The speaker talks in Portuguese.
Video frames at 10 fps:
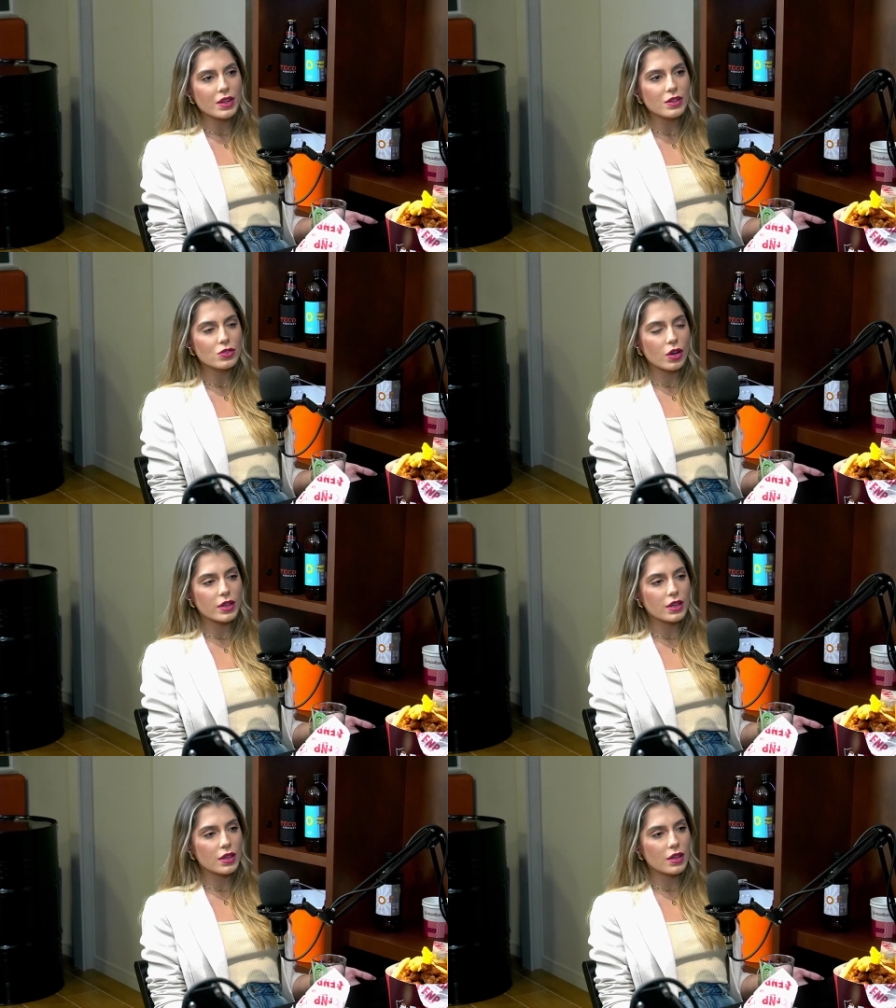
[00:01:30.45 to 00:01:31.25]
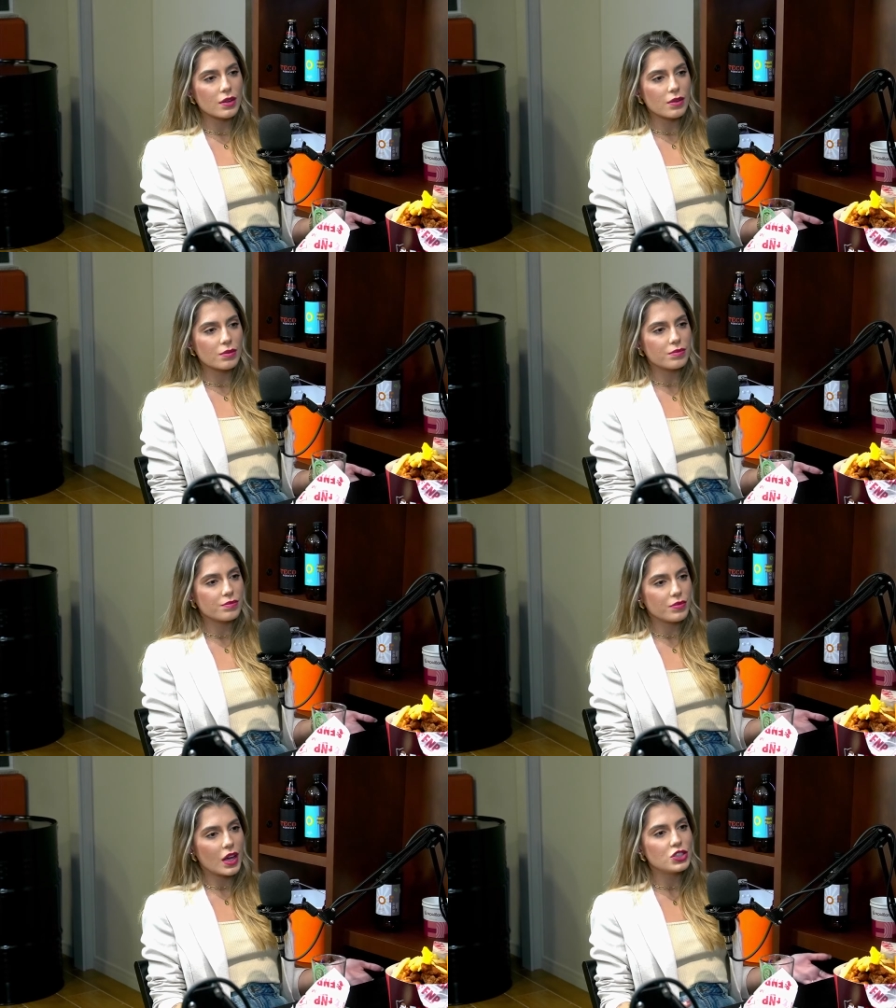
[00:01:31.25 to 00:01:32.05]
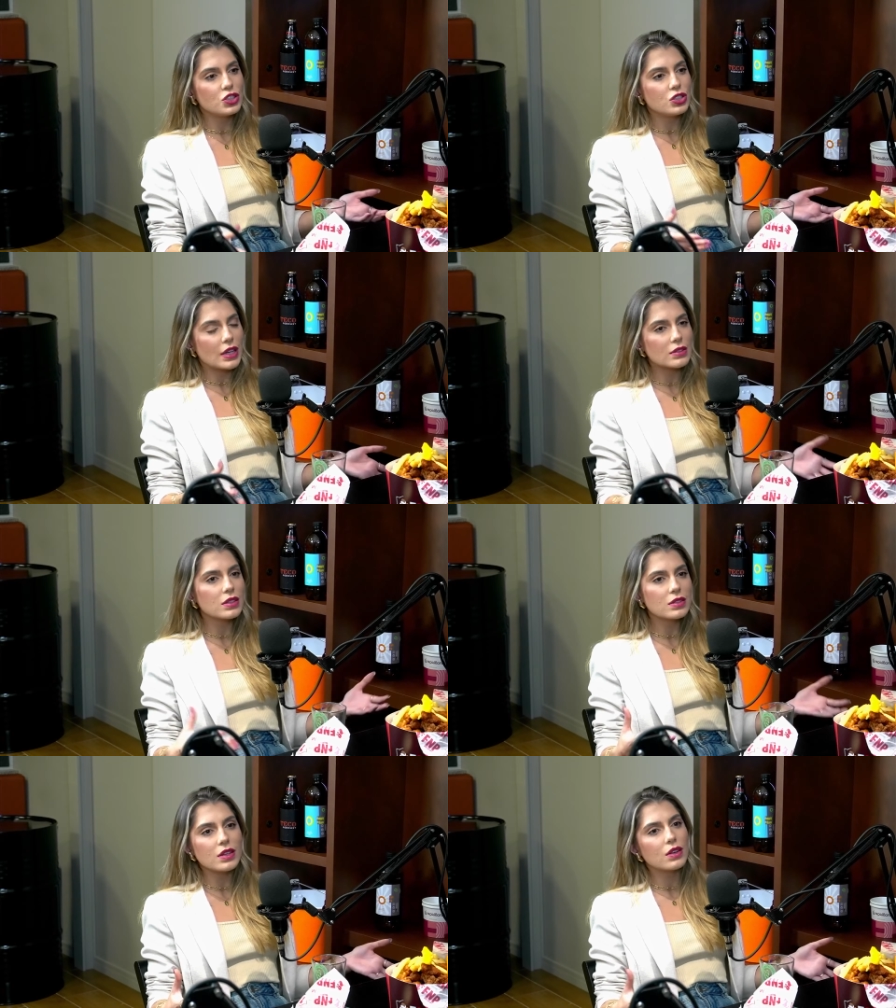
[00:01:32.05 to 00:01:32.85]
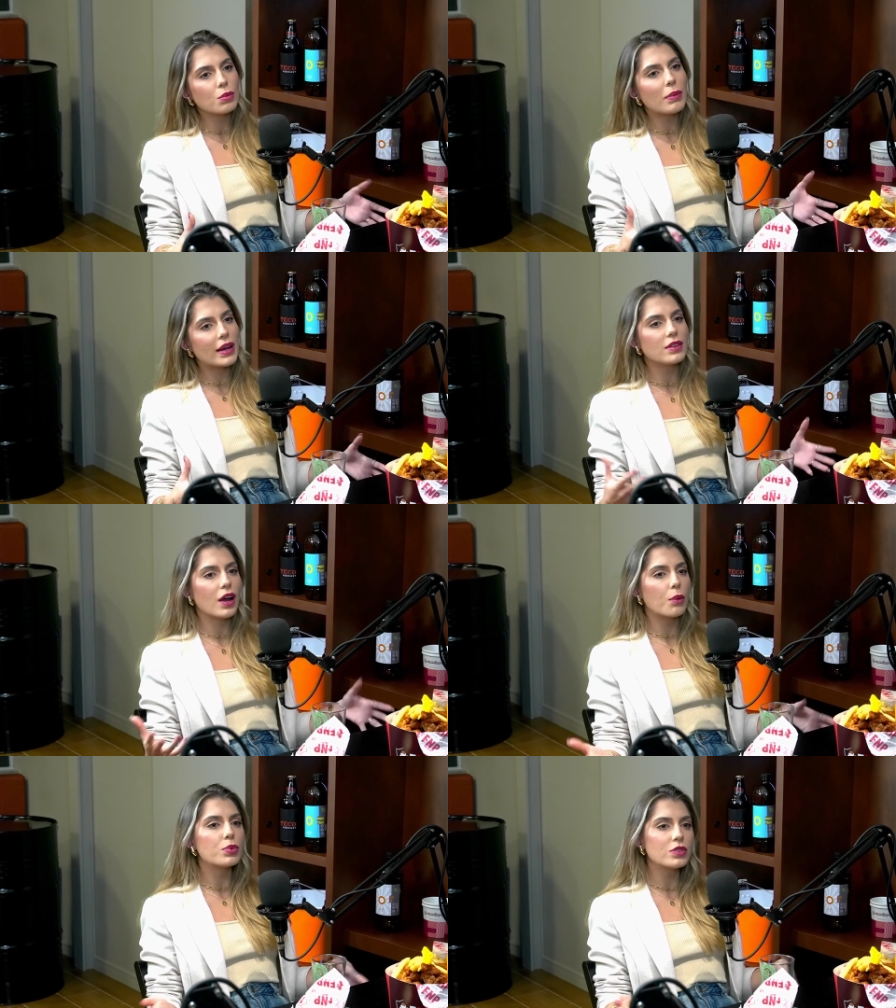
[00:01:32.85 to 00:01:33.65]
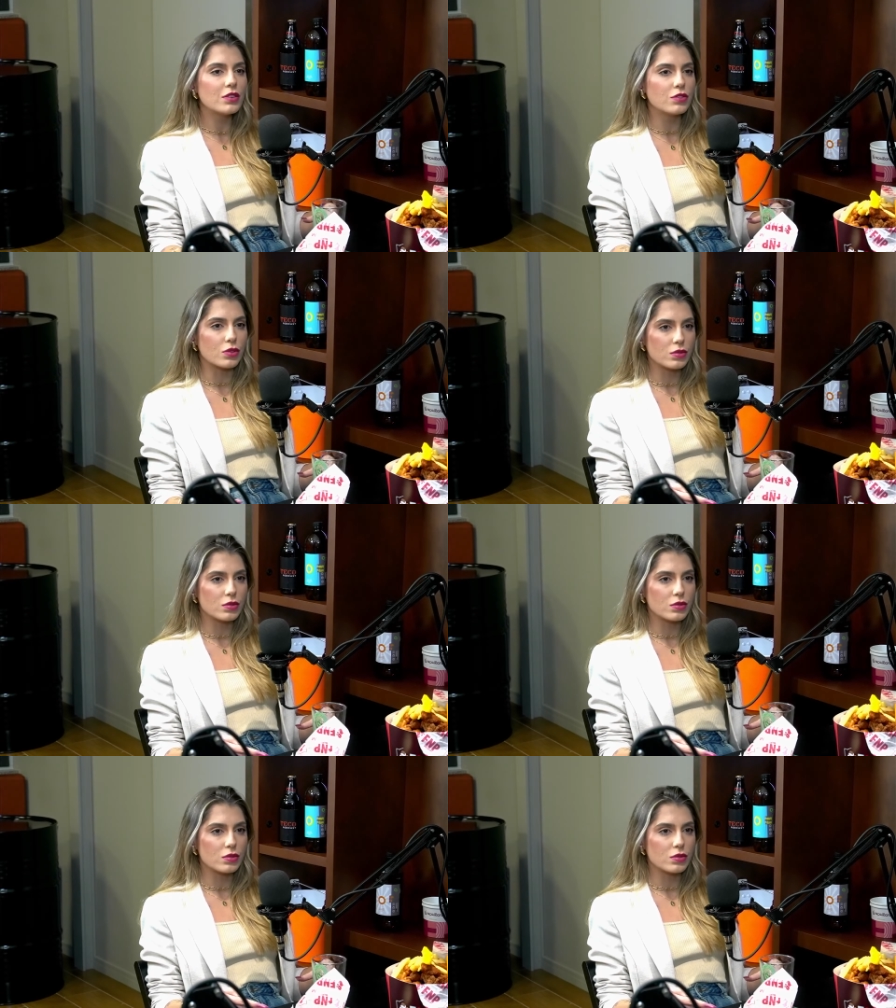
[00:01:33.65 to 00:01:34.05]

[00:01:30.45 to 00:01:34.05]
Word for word: Só que a gente tenta ser o mais real possível.